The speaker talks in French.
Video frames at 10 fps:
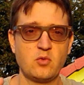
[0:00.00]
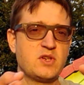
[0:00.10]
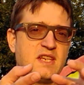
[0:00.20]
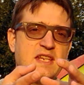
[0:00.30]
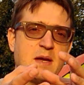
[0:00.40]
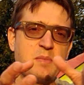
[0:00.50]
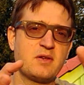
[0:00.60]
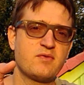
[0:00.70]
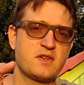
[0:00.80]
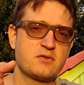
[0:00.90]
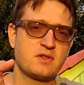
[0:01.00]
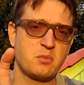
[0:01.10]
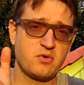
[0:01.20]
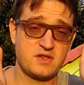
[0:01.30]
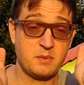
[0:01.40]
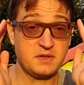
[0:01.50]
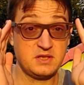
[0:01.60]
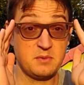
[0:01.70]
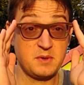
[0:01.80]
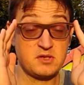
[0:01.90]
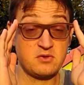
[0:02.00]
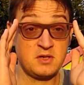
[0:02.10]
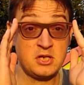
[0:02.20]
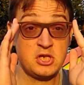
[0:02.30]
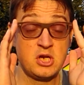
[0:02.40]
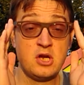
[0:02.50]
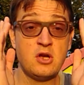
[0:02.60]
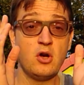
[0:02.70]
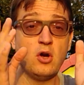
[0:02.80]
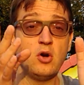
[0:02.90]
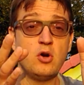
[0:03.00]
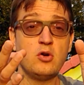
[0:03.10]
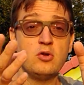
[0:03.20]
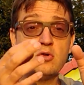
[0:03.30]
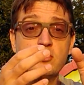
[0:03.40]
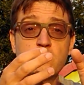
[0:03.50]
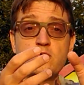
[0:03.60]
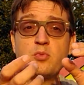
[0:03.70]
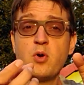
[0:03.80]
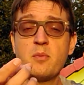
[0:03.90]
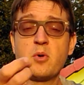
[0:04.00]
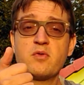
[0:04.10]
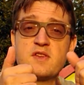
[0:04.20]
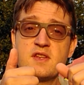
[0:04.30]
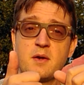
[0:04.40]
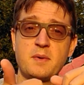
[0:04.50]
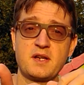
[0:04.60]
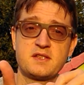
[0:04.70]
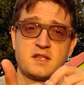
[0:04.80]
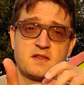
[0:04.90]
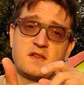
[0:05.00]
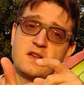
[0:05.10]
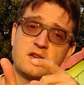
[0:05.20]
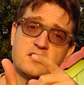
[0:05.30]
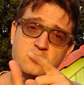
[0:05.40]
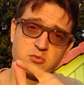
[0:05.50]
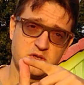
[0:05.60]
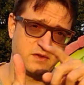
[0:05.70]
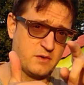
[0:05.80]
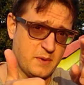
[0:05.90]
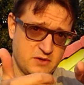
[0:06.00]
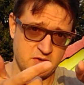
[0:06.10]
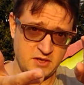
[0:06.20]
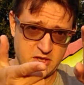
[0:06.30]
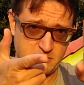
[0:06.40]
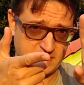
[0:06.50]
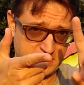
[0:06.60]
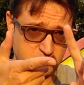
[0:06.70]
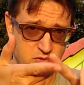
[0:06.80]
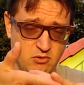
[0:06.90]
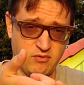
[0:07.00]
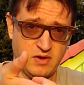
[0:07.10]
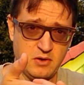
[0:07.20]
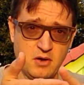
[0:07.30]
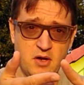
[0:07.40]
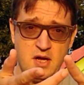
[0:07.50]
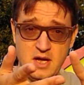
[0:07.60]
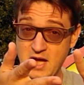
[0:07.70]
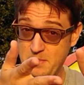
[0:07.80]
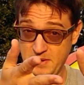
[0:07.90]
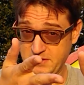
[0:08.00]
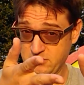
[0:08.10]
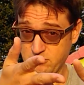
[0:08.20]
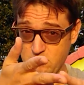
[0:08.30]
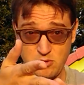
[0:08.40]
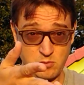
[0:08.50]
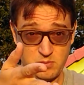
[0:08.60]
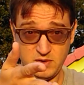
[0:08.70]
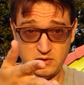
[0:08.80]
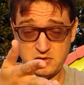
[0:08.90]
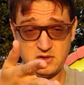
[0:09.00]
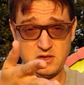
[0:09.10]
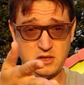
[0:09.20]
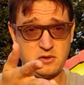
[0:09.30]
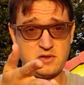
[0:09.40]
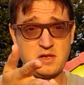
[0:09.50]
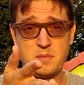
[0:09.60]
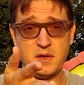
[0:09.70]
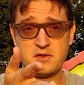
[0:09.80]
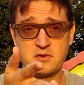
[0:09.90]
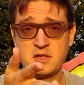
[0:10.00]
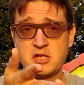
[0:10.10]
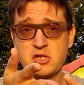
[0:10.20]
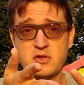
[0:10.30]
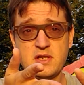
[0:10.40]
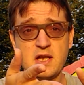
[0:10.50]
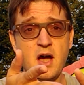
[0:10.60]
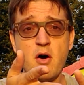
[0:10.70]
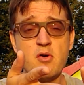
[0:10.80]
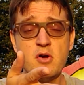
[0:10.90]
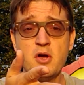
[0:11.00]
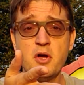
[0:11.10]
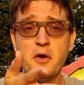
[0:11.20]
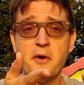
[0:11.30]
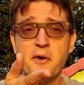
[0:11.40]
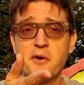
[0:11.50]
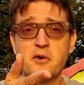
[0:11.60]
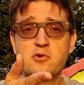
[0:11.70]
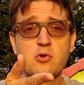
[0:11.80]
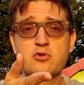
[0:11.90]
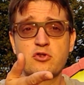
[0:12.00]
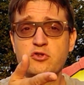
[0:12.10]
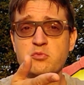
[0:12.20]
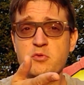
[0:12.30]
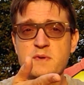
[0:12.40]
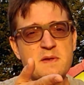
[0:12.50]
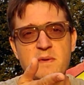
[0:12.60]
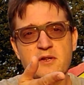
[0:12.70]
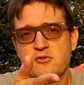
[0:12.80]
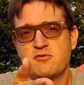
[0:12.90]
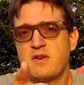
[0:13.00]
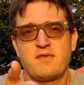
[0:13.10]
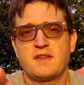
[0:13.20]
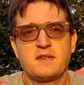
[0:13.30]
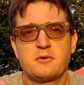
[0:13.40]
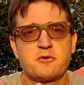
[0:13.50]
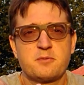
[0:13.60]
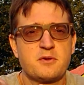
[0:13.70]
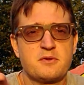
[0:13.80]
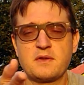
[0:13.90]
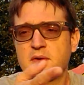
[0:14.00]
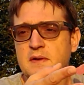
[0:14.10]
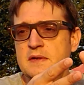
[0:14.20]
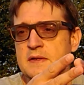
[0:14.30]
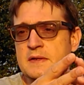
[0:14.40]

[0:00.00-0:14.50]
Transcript: Donc il y a plein de façons d'improviser à partir des personnages. Euh, tu peux improviser à partir euh, des, objectifs des personnages, à partir de leurs valeurs, à partir de leurs compétences. C'est-à-dire que si le personnage euh, il a euh, course automobile, ben, tu vas faire des courses poursuites. Quoi.